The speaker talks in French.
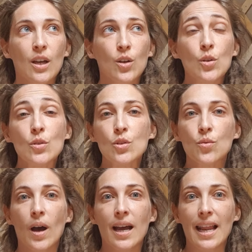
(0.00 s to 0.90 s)
Que ce
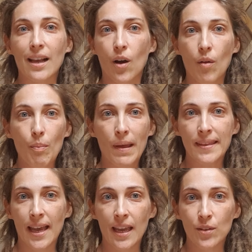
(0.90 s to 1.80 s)
soit la grande
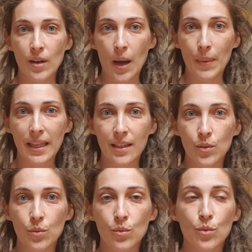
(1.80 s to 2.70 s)
bataille de
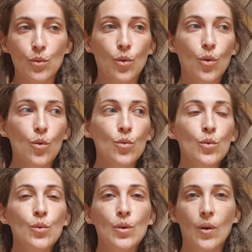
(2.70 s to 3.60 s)
l'Armageddon
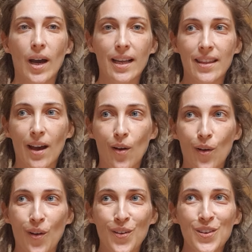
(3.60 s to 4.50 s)
ou le
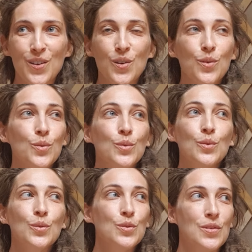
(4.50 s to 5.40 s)
Ragnarok
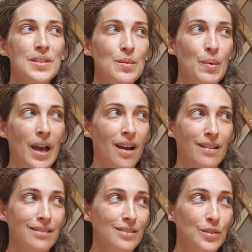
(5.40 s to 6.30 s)
ou je ne sais pas
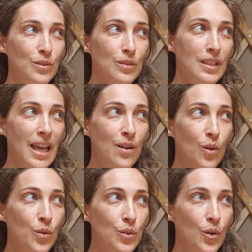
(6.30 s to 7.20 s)
quel
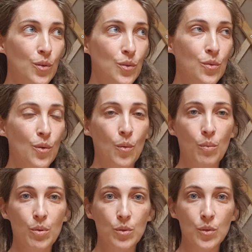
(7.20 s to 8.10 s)
autre nom on
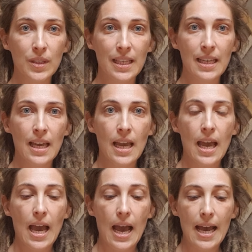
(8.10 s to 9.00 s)
peut donner
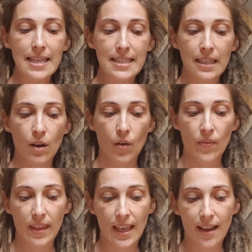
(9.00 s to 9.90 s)
à ces
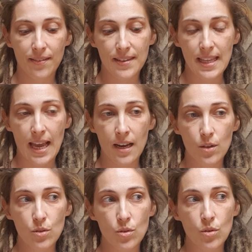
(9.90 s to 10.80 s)
grandes guerres finales,
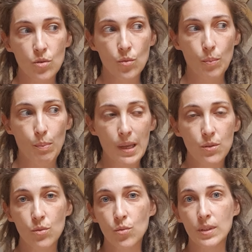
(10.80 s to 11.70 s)
ce ne sont pas
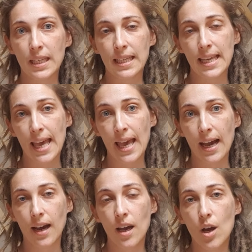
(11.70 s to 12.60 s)
du tout des
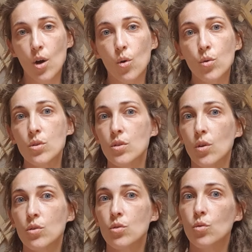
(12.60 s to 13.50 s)
guerres au
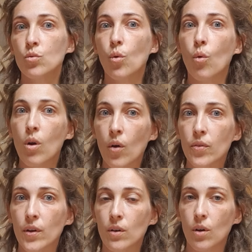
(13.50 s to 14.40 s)
sens où on
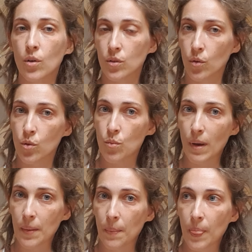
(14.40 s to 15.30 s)
l'entend en tant qu'humain.